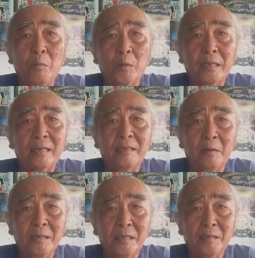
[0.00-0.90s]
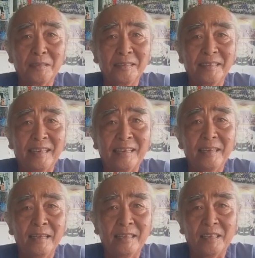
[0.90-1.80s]
một cái lời nói thôi nha
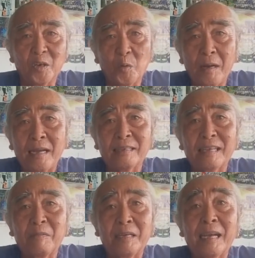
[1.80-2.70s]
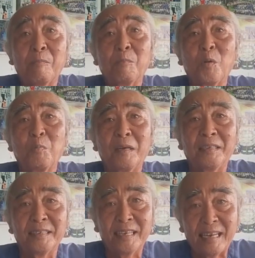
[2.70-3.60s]
thì cô bác người ta phải khâm phục
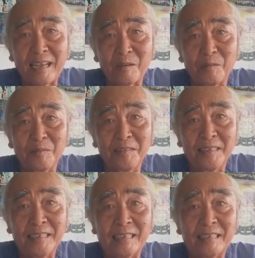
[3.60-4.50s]
mình như thế nào và